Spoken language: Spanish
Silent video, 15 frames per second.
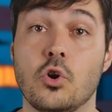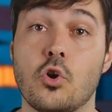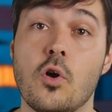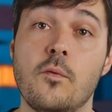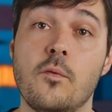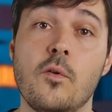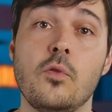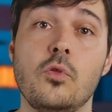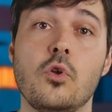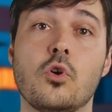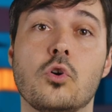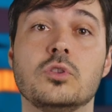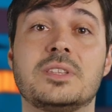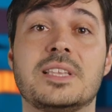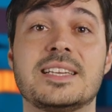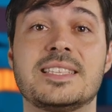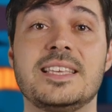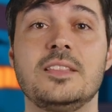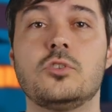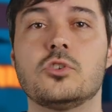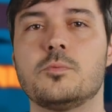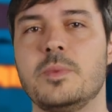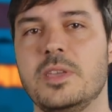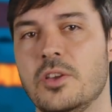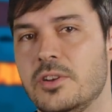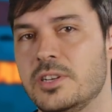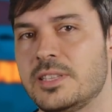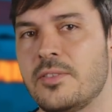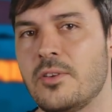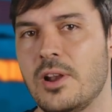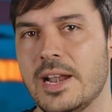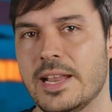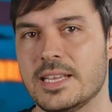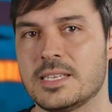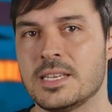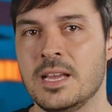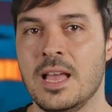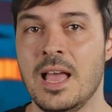tocó fondo con 300 millones de dólares,